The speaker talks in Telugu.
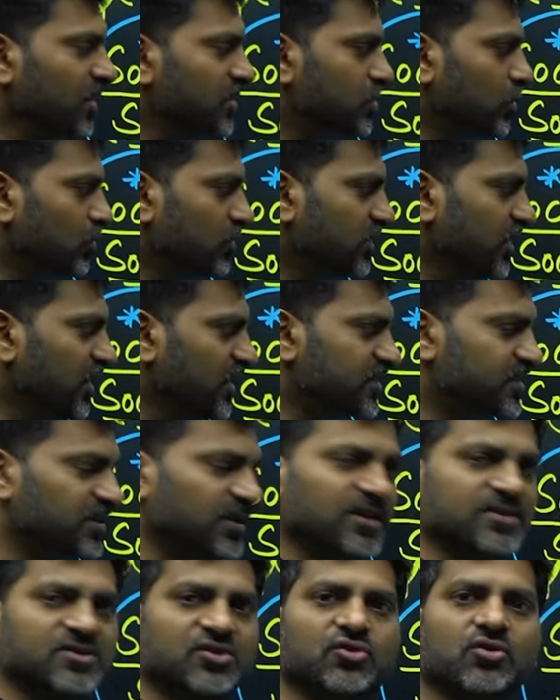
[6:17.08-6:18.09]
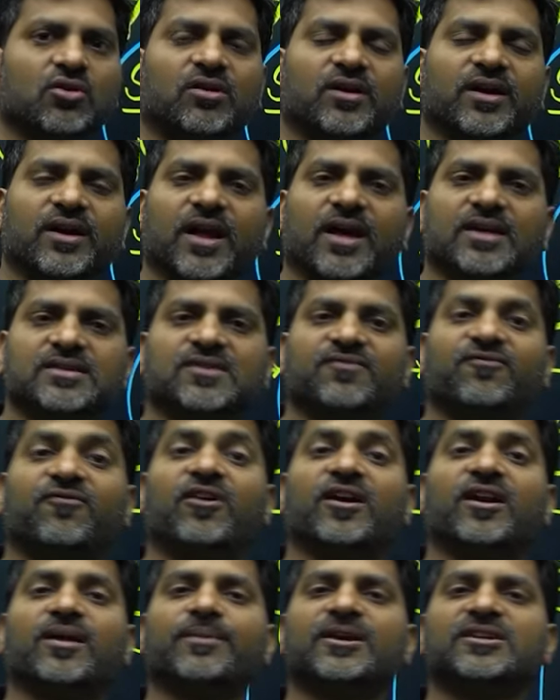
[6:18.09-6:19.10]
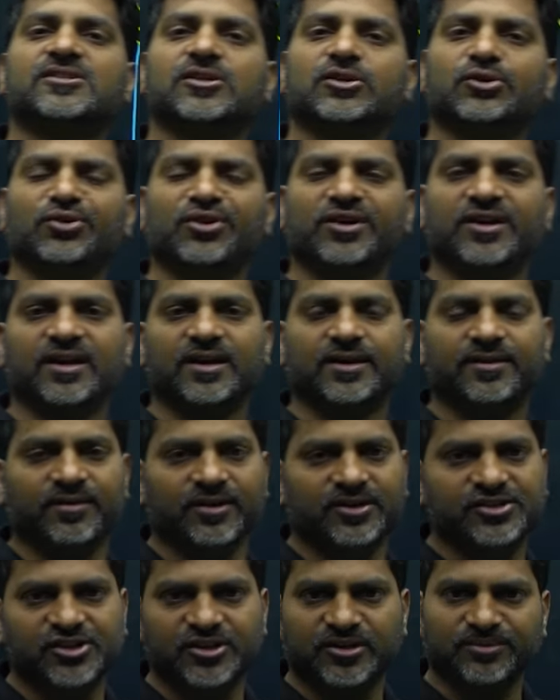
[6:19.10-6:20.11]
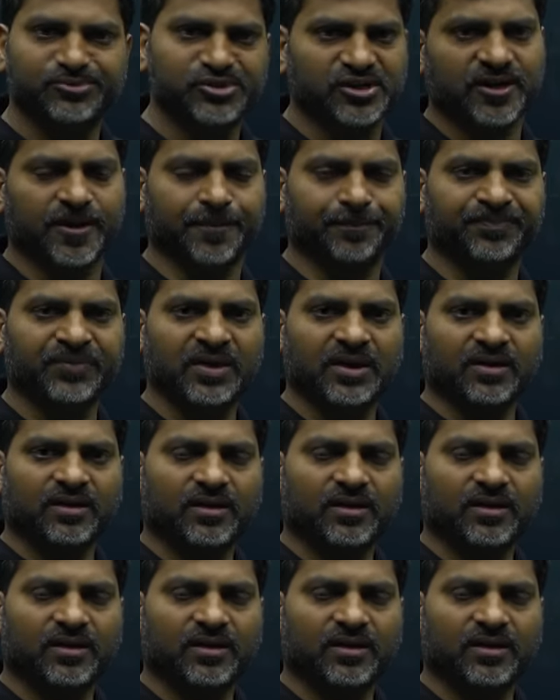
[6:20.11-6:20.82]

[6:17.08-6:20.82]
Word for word: సో దిస్ ఈజ్ రిగార్డెడ్ యాజ్ అ ఫండమెంటల్ యూనిట్గా ట్రీట్ చేయడం జరిగింది